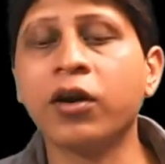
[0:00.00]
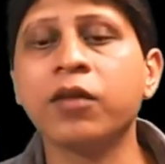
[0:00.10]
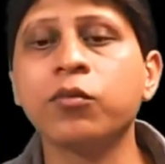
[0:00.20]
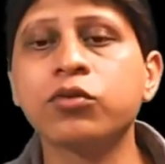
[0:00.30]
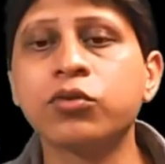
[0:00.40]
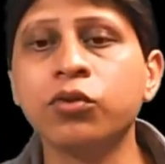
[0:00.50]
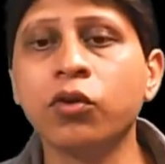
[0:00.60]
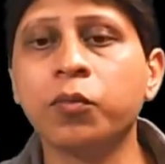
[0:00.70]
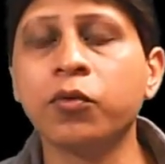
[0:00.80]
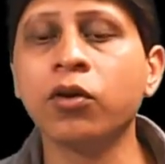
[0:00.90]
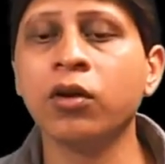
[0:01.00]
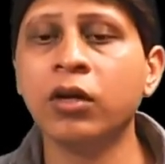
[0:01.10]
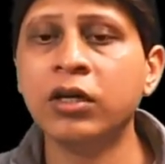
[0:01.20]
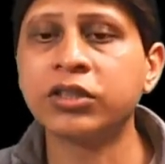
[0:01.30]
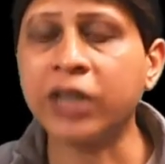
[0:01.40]
ভরের বস্তুর ওপর
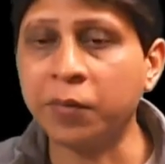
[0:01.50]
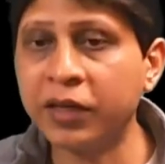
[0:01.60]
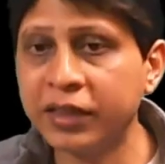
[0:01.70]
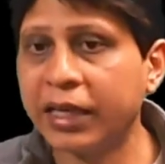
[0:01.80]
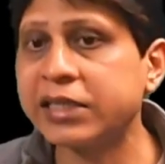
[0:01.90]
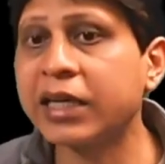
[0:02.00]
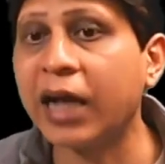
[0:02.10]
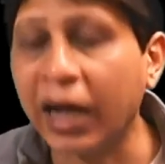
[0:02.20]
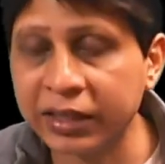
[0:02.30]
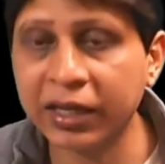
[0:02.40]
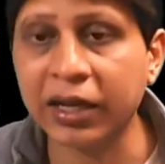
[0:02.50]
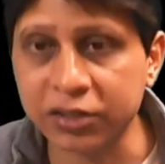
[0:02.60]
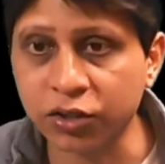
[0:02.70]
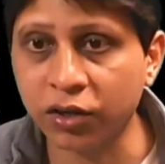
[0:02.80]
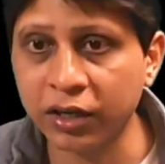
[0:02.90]
সামনের দিকে যে ঘাত কাজ
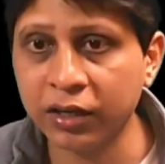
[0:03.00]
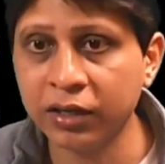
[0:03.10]
করে